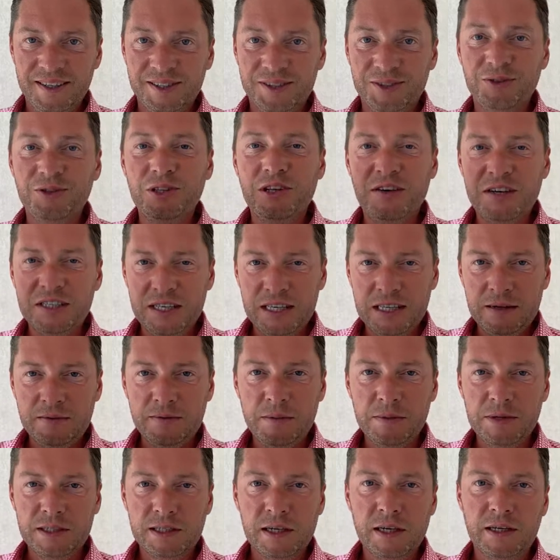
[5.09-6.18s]
Ну давайте я дам вам
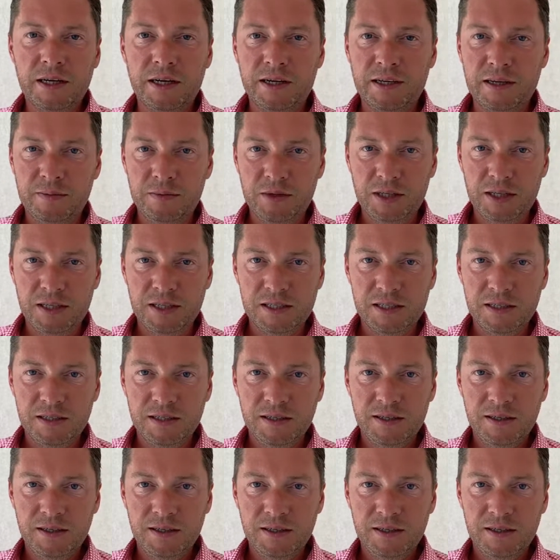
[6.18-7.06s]
несколько рекомендаций.